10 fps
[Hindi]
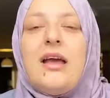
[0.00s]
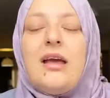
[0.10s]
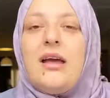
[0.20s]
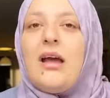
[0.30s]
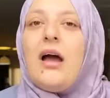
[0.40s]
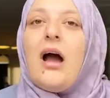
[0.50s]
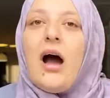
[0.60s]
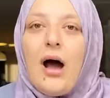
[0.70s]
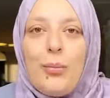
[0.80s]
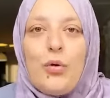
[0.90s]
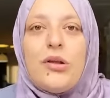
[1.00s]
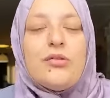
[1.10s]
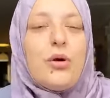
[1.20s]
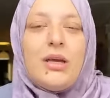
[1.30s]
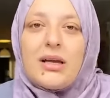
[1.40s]
है आप लोग
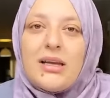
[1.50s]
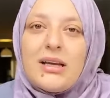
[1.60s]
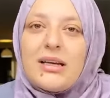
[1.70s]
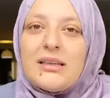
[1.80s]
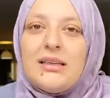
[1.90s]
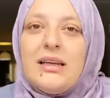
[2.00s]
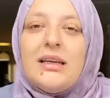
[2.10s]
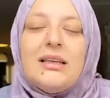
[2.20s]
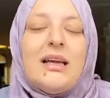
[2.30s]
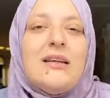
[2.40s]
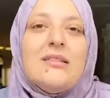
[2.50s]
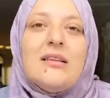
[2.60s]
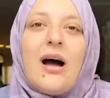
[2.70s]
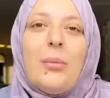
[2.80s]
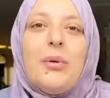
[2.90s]
इसको यकीन करती हैं ये
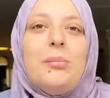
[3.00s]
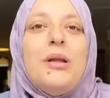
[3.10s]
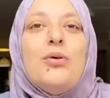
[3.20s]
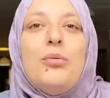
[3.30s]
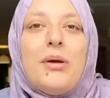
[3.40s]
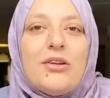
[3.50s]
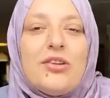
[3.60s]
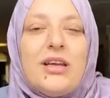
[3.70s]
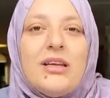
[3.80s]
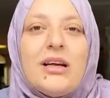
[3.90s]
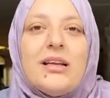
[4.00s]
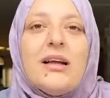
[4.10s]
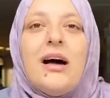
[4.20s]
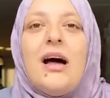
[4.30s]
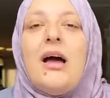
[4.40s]
इस्लाम में बिल्कुल मैच नहीं
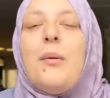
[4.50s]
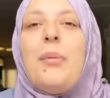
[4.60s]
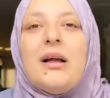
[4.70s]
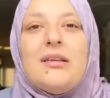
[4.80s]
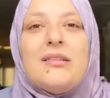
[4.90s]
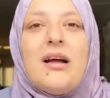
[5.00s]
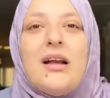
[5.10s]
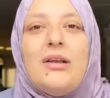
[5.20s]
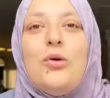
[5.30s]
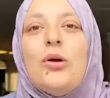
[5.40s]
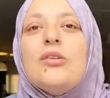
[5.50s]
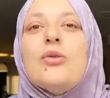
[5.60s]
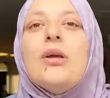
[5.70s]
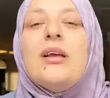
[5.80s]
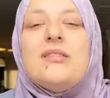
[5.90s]
करता पाकिस्तानी लोग
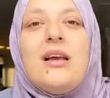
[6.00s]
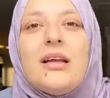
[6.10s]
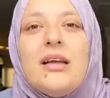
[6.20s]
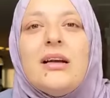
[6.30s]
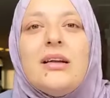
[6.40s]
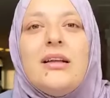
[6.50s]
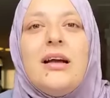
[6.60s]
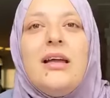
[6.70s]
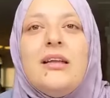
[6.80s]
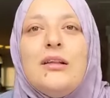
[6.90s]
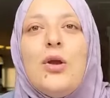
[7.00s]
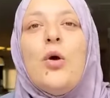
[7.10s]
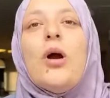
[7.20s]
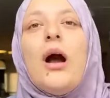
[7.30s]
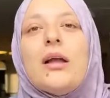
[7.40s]
इसको कैसे यकीन करता है इतना
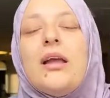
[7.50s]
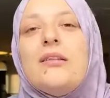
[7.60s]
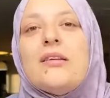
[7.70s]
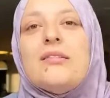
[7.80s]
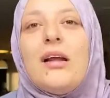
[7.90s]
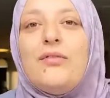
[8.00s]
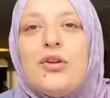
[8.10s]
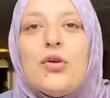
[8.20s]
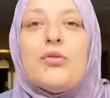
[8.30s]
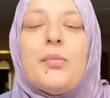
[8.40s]
लोग आके इसके साथ वीडियोस